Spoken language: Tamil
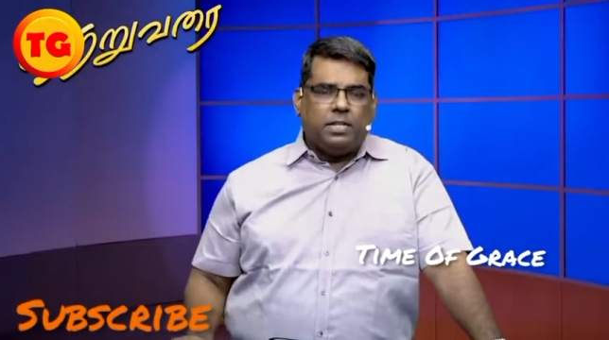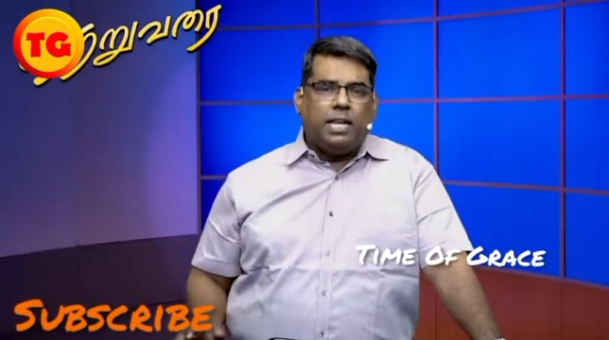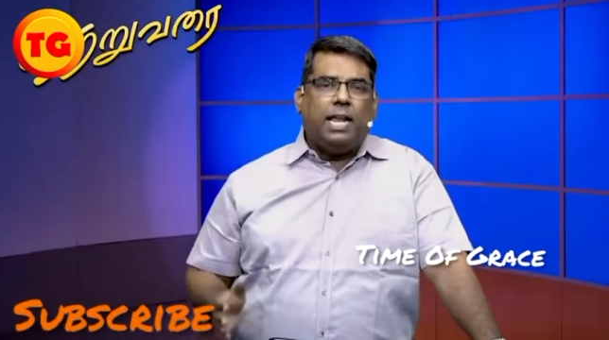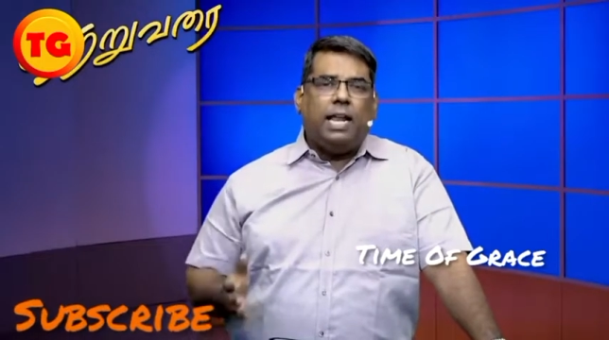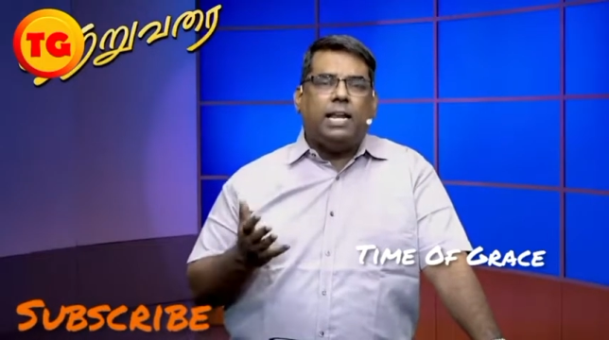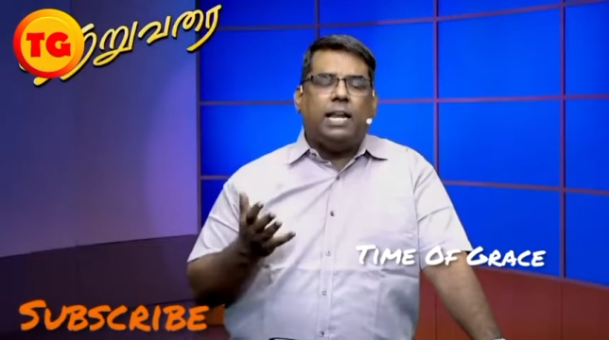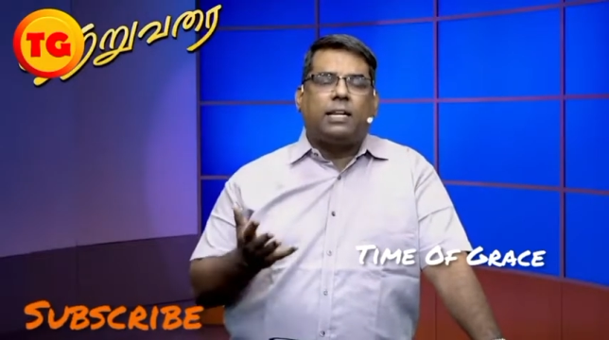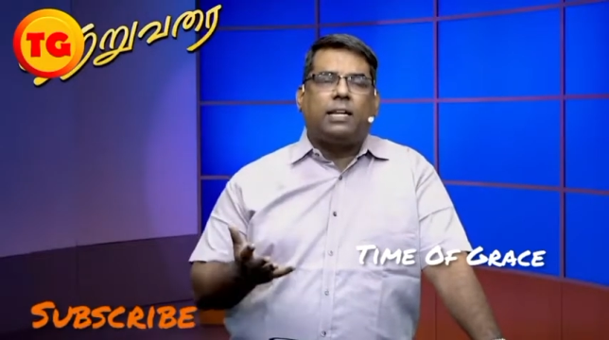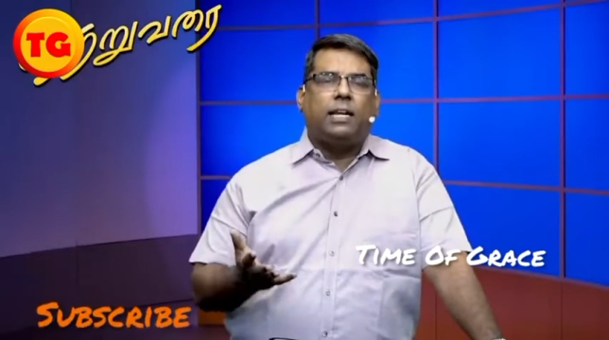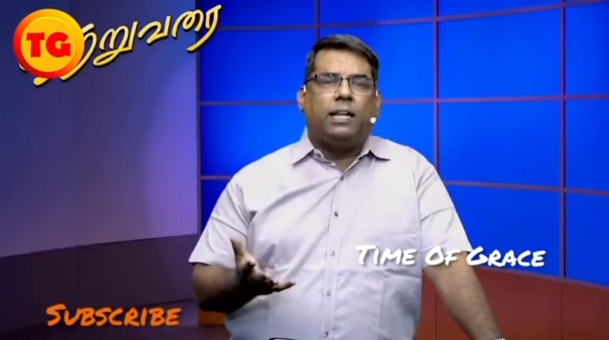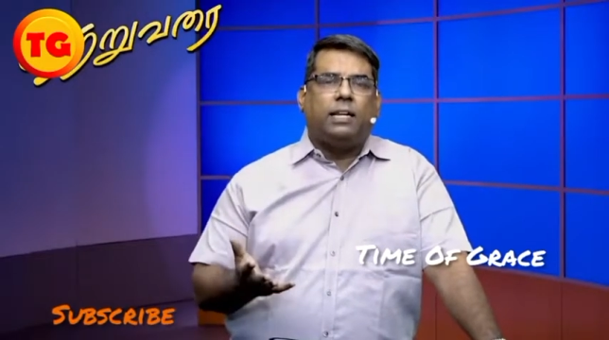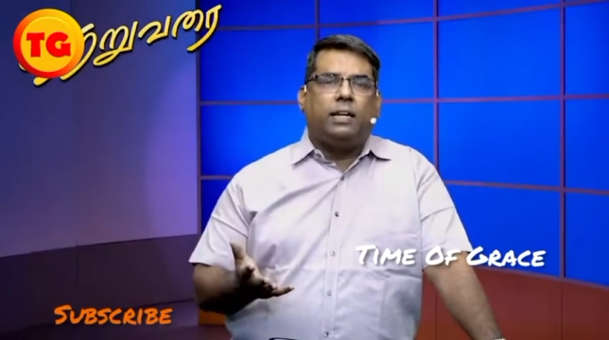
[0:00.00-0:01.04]
நல்ல
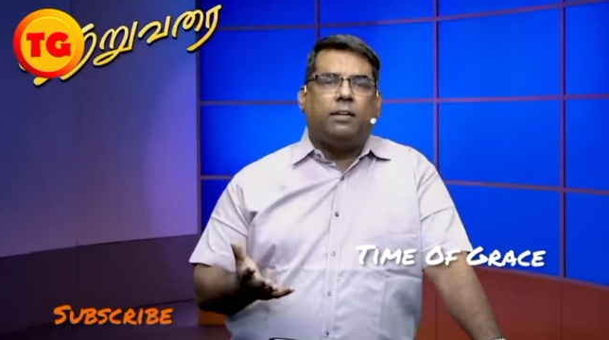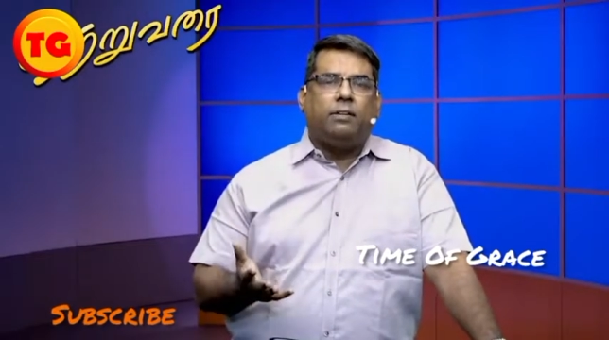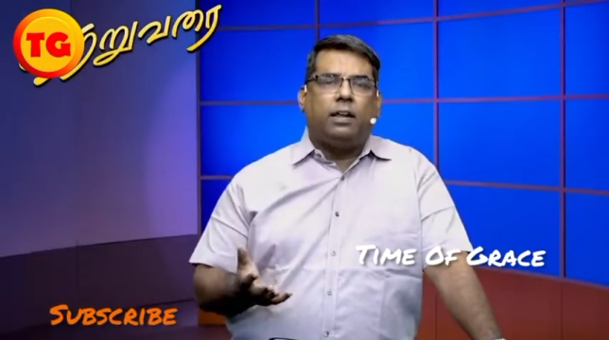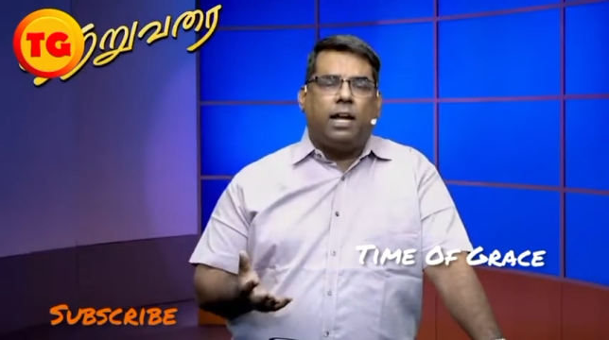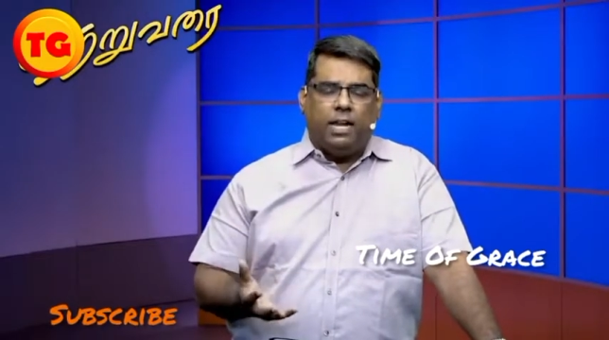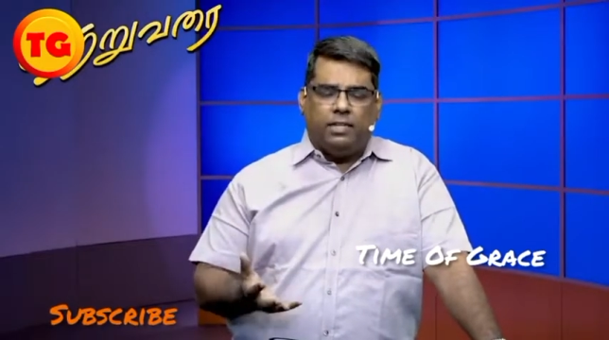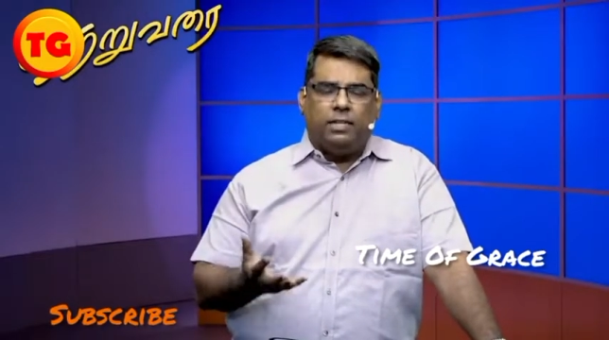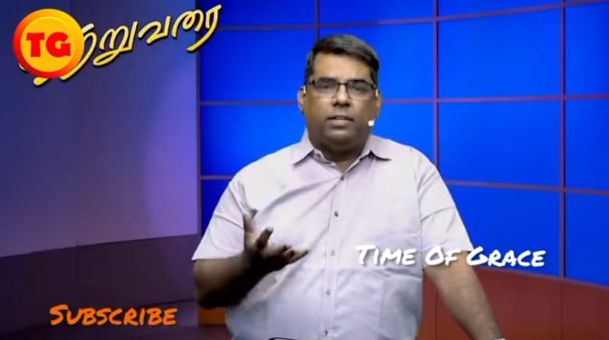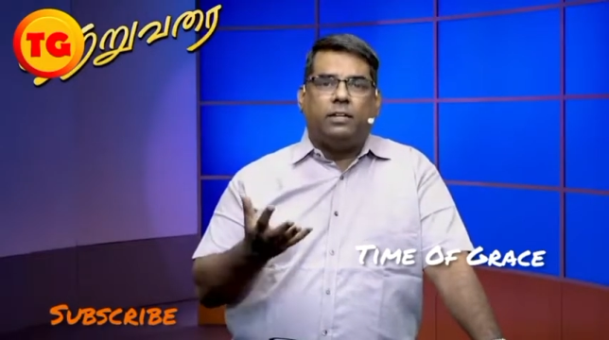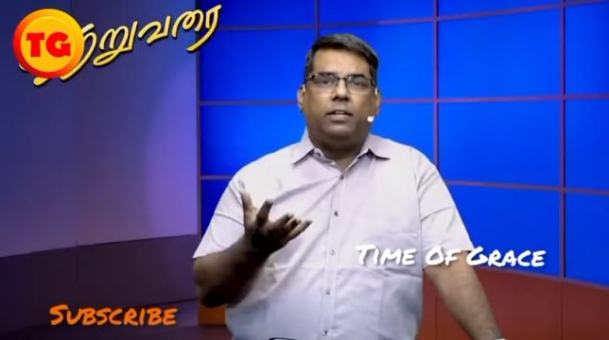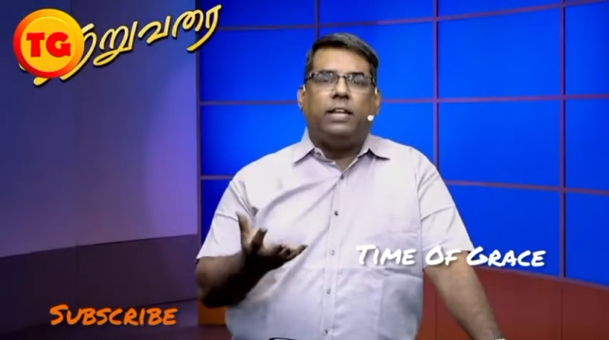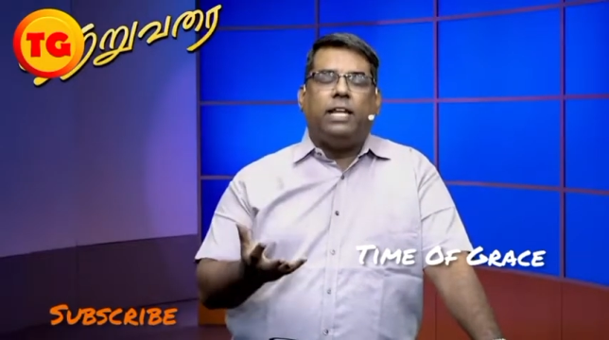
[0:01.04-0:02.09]
நற்கதைகள் அல்லது
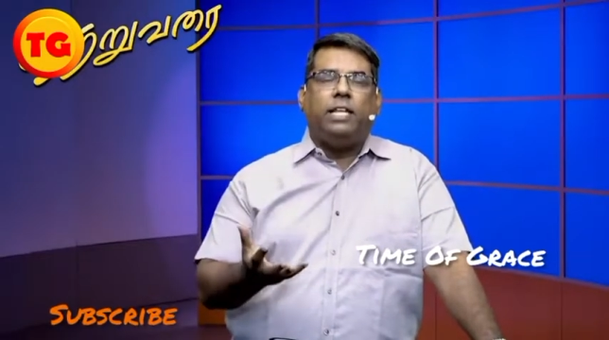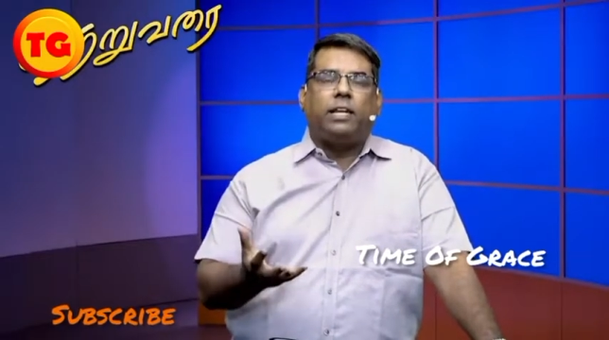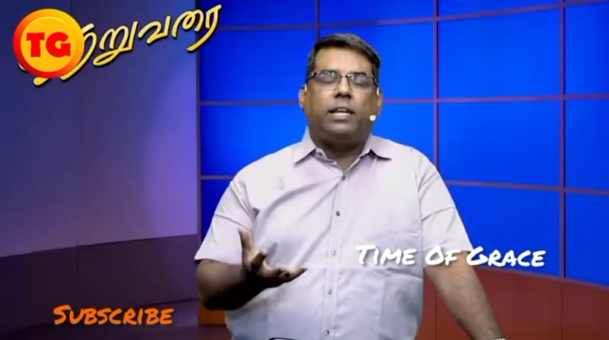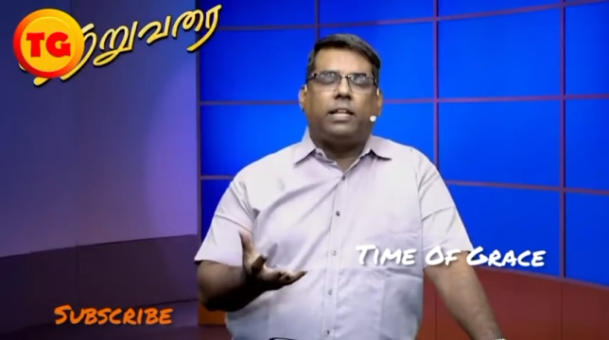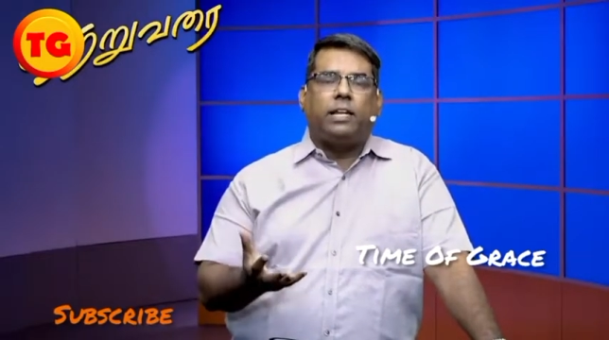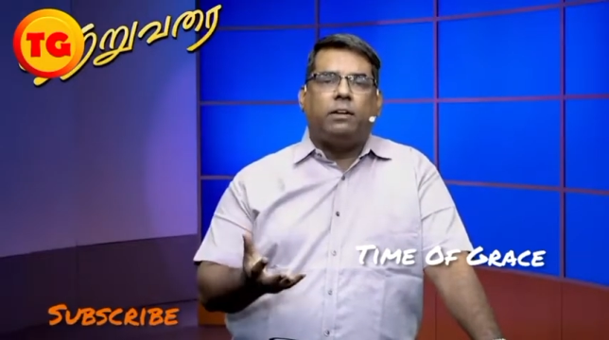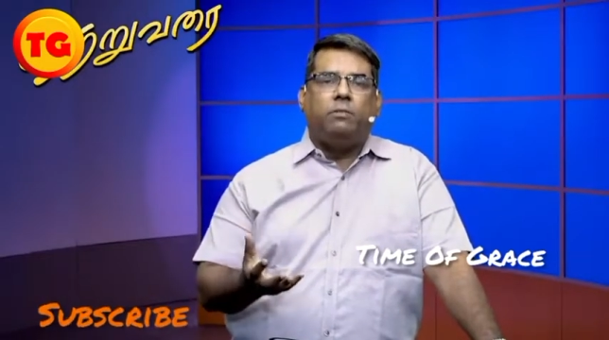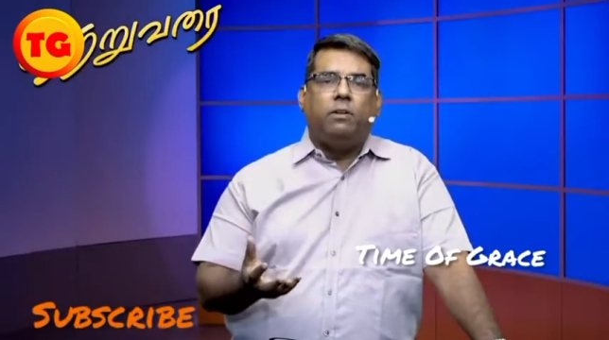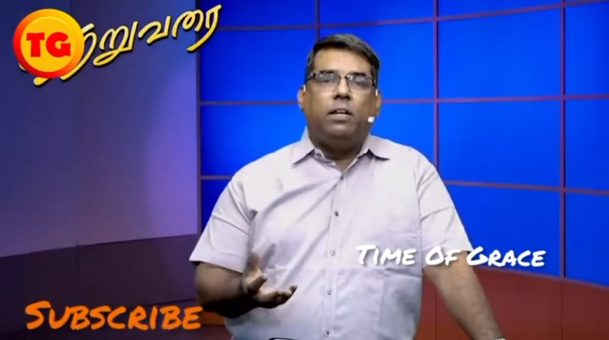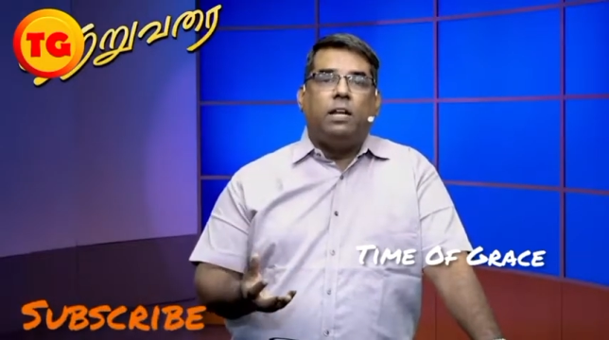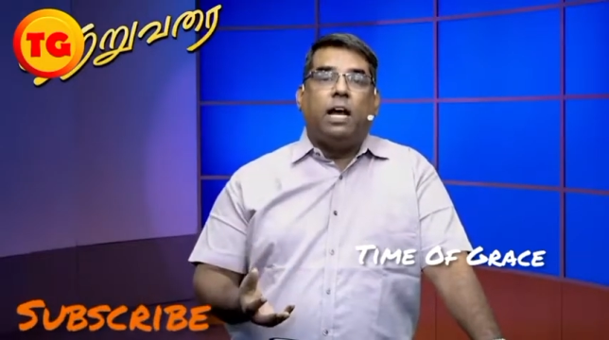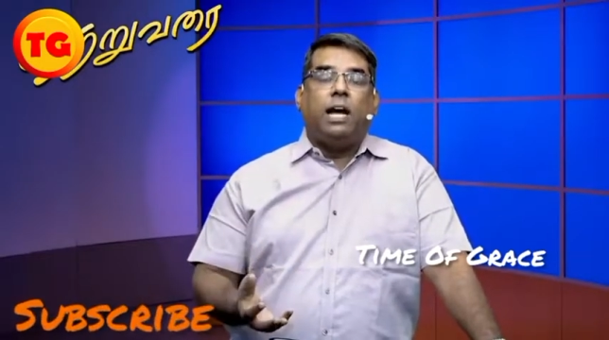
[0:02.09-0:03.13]
நீதி கதைகள்
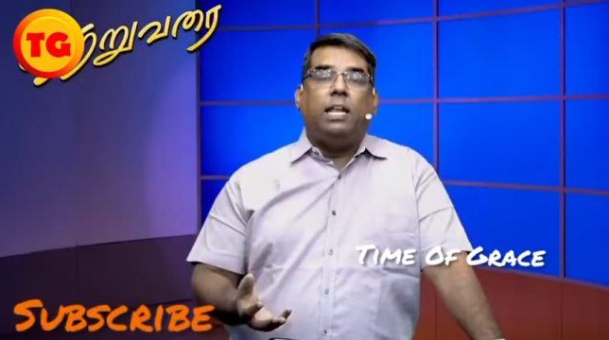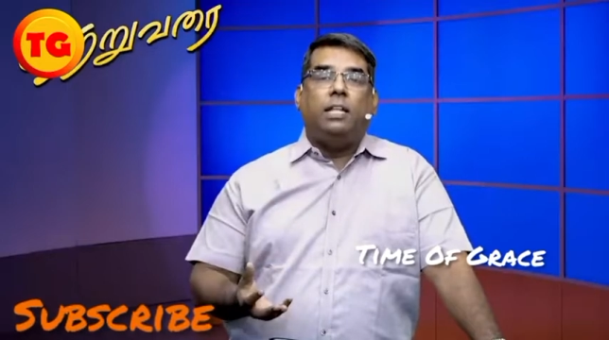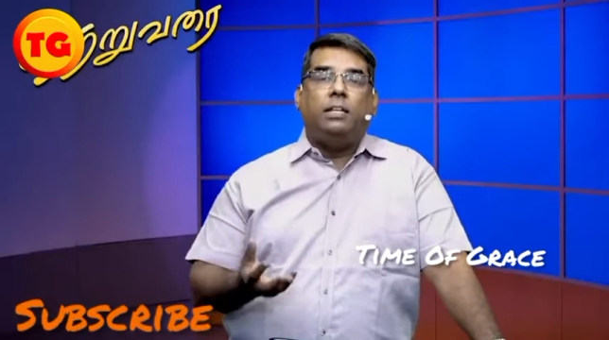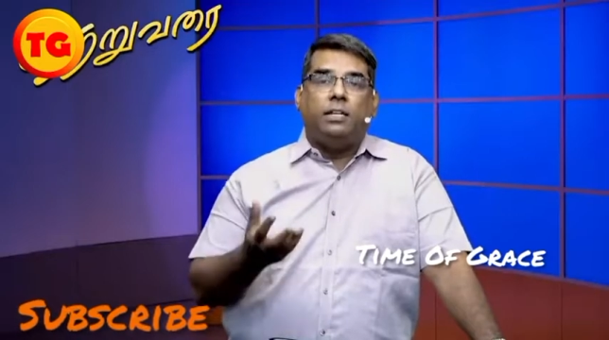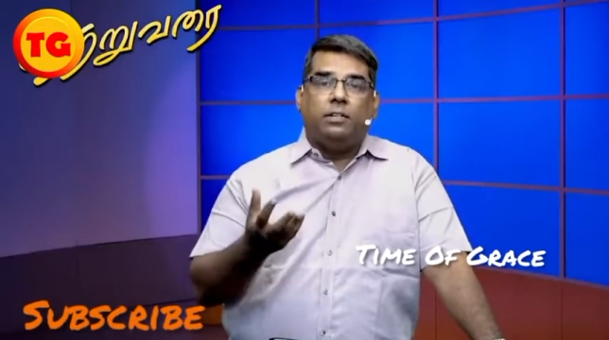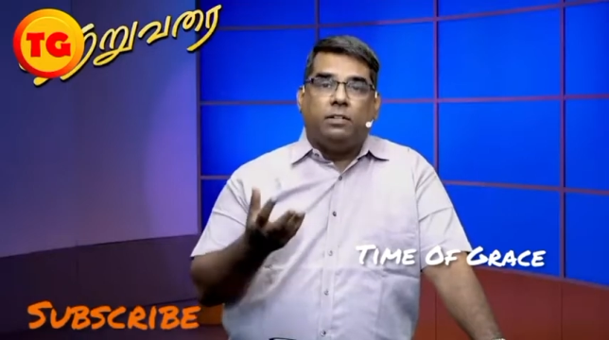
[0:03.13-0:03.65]
அல்லது